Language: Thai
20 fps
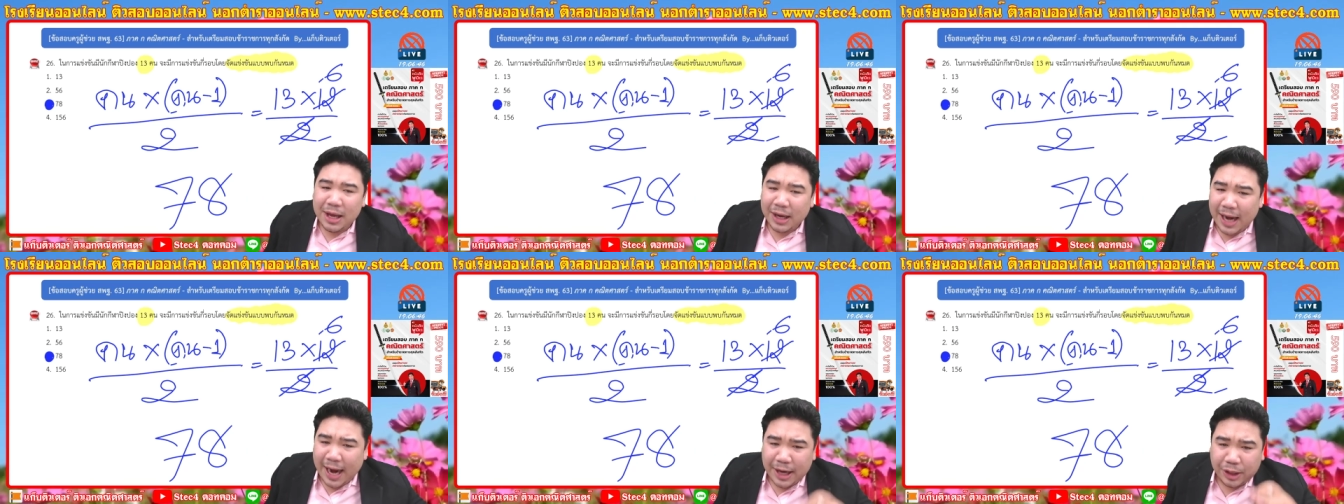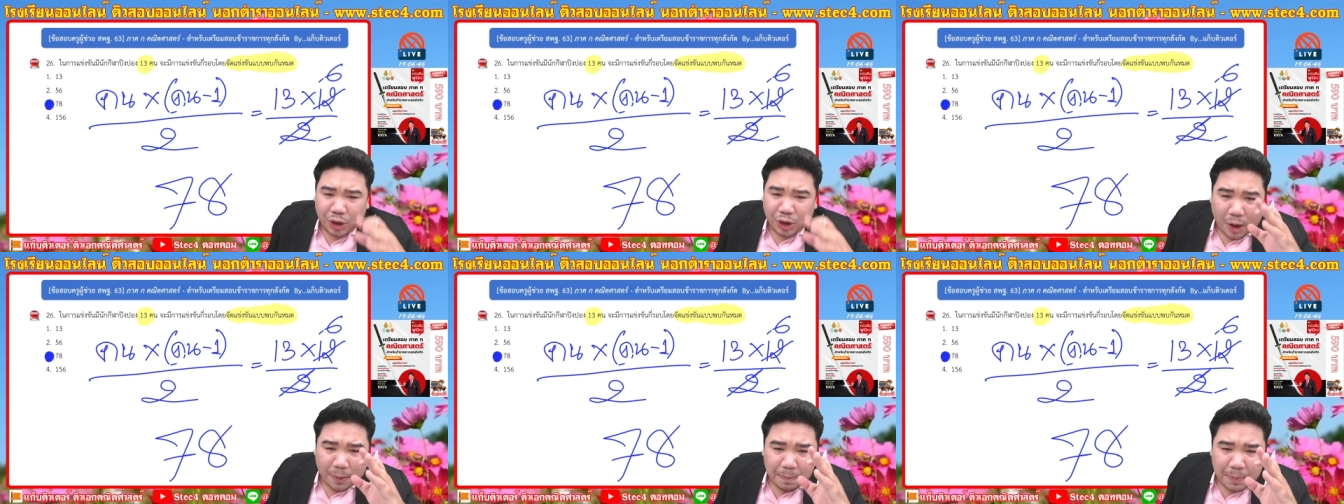ใคร
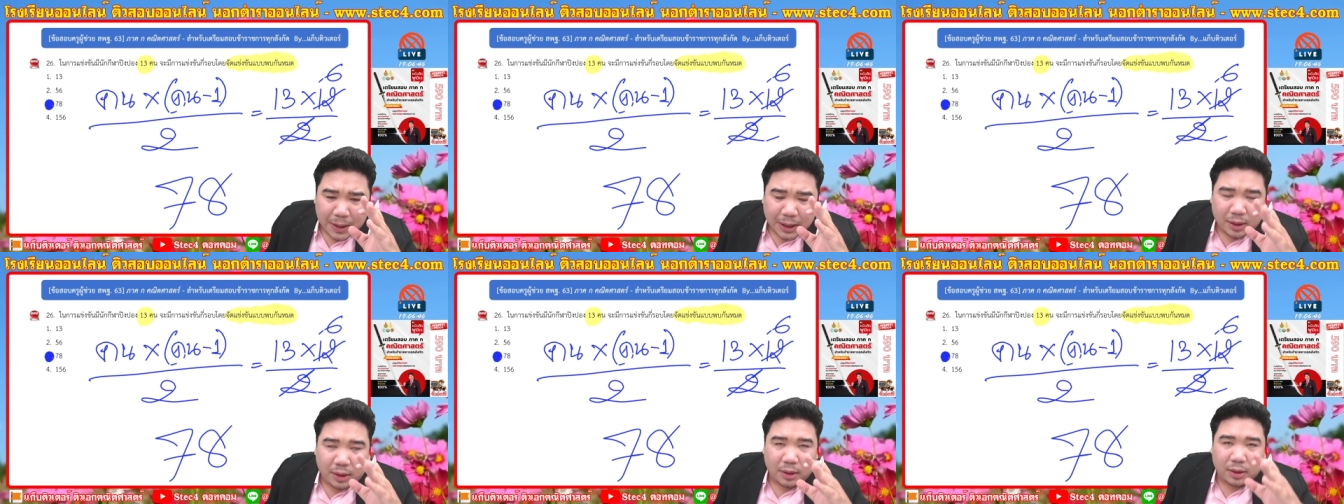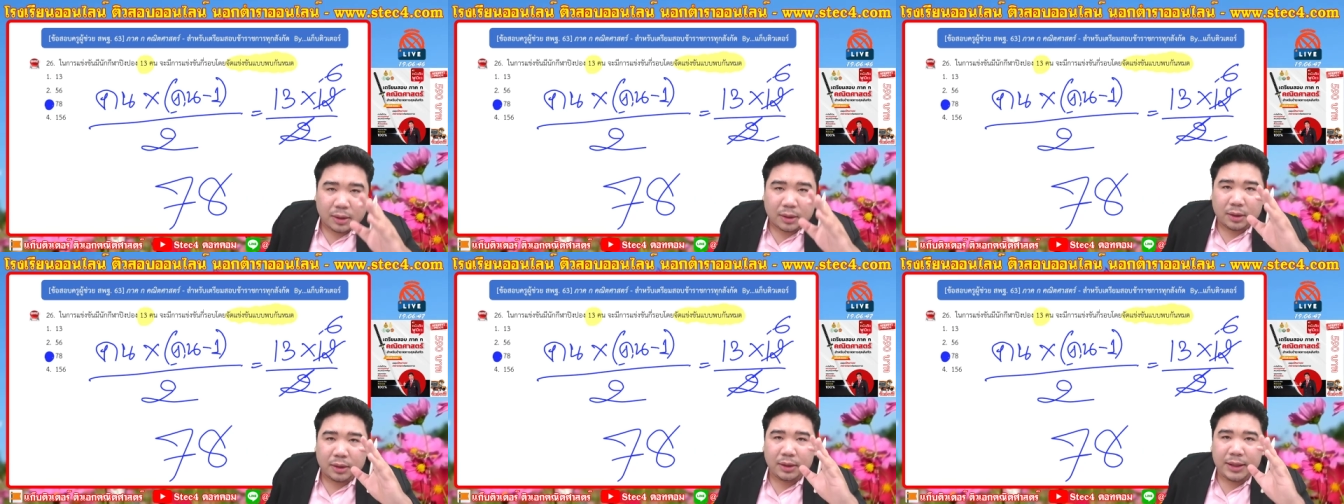ตอบผิดห
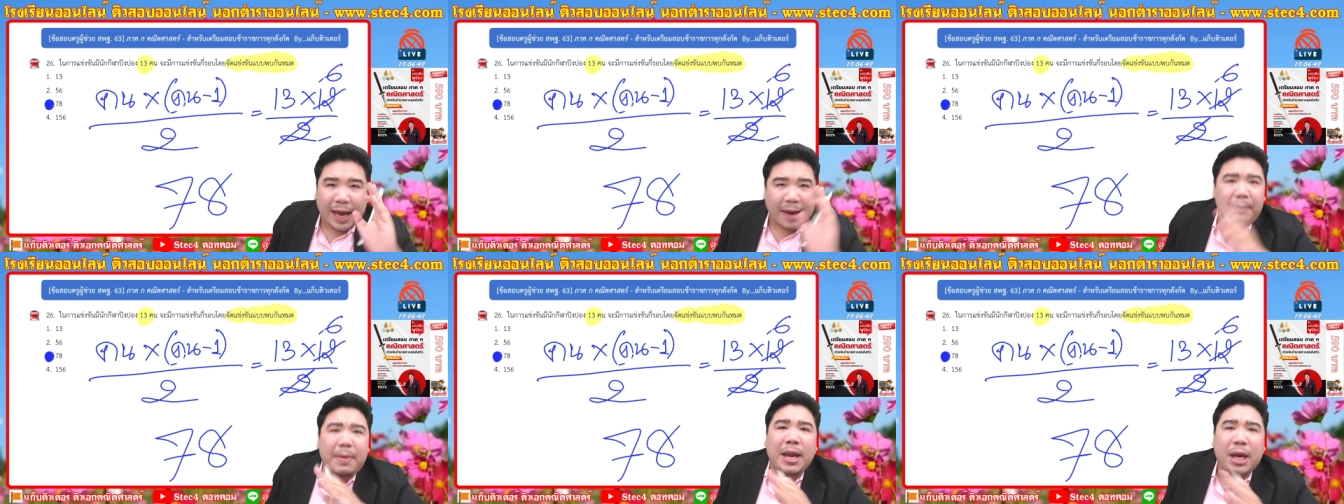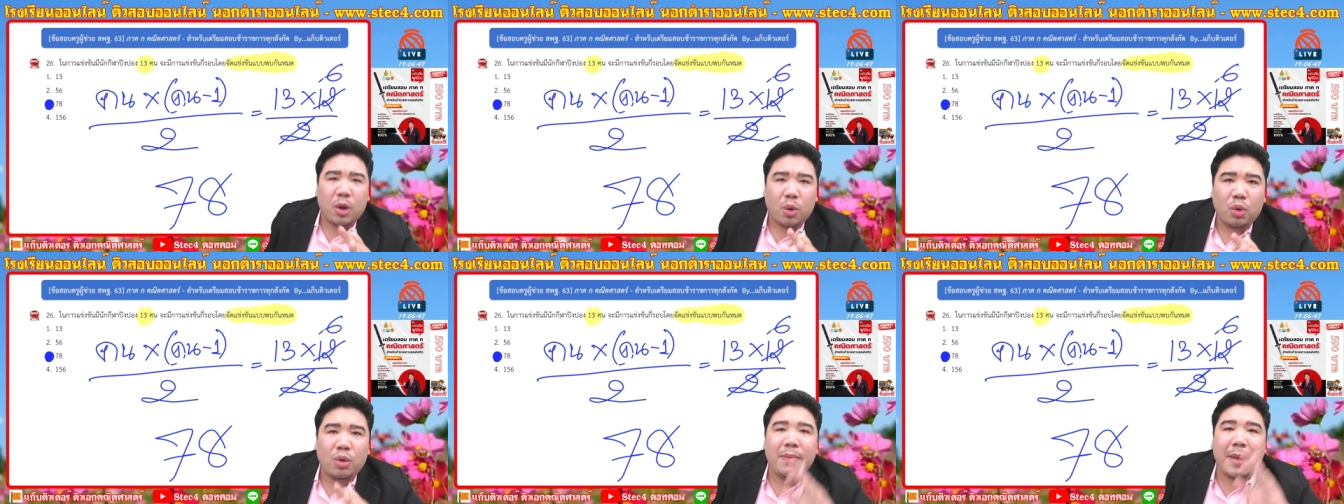รือยังไม่
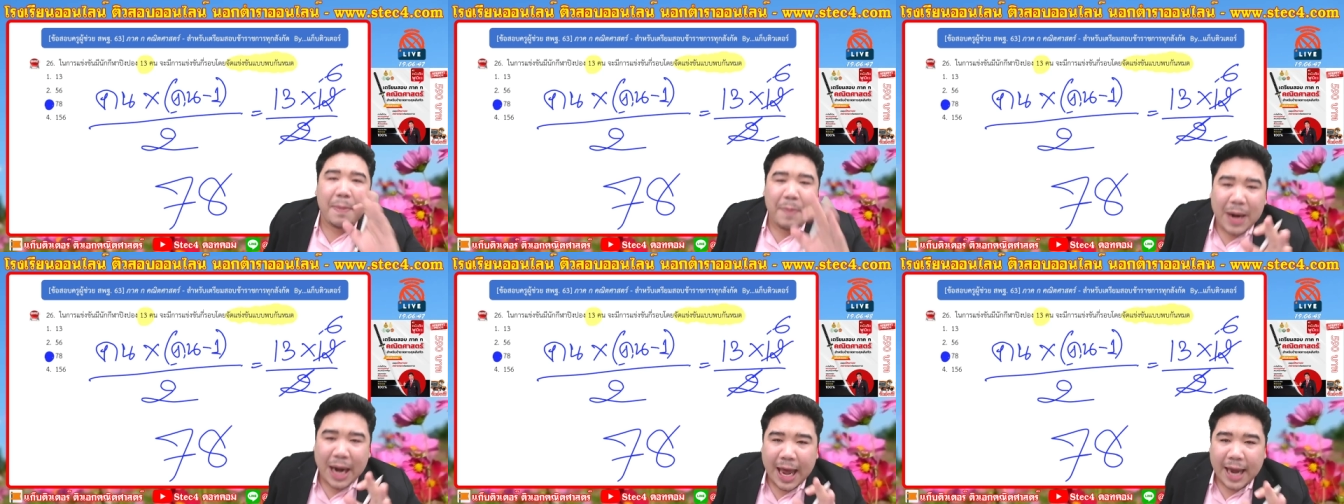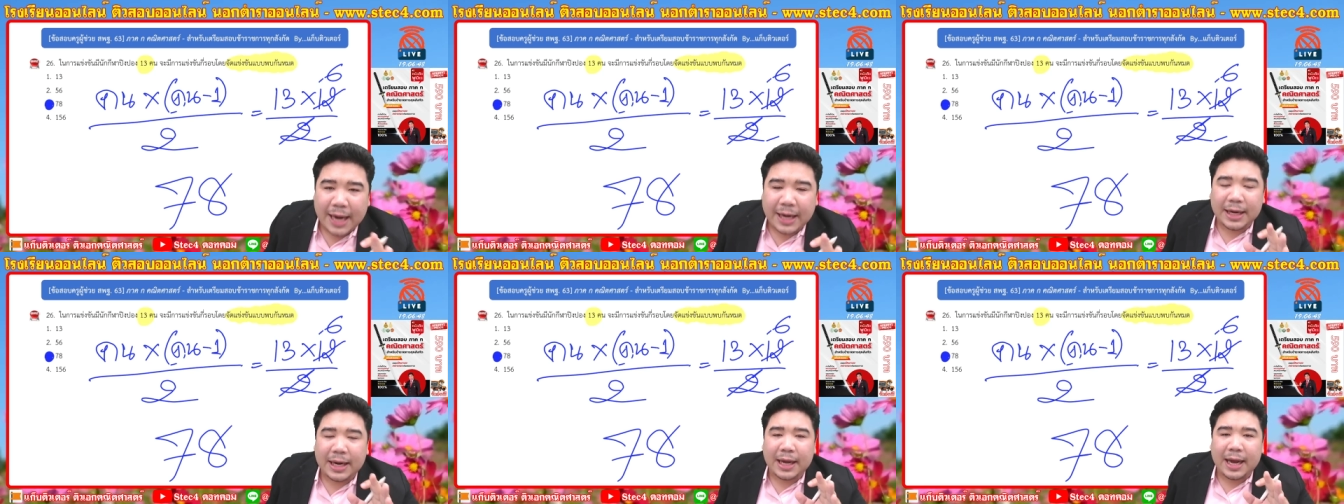รู้ไม่เป็นไร
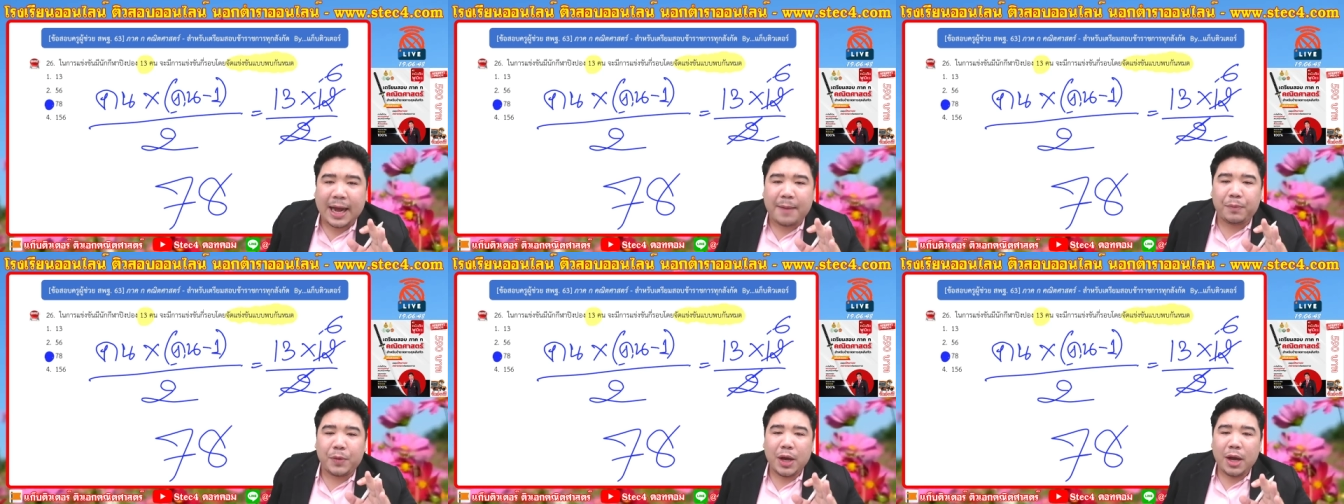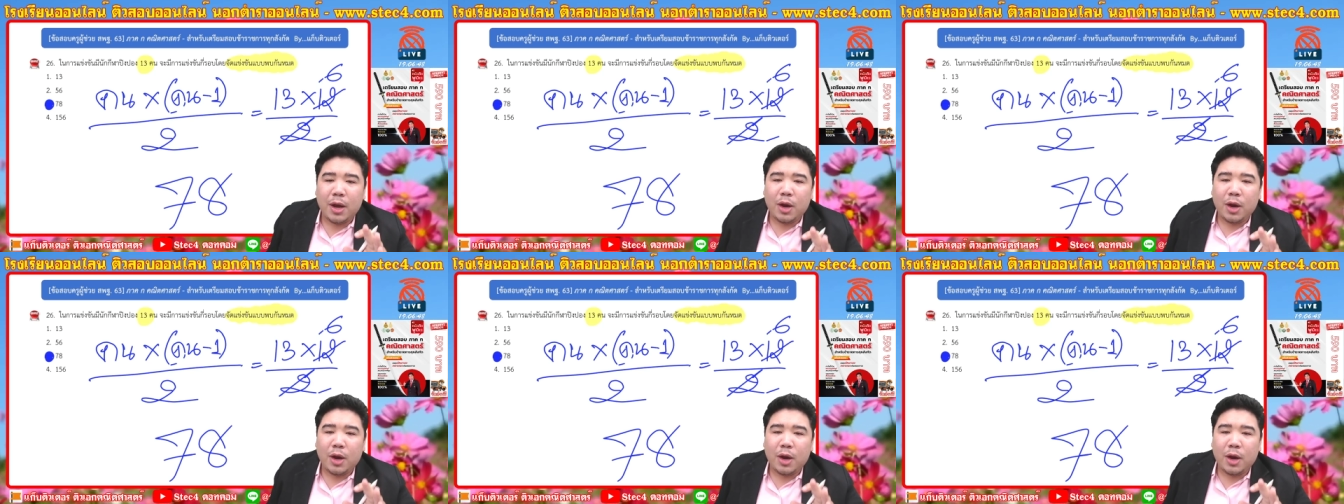นะครับ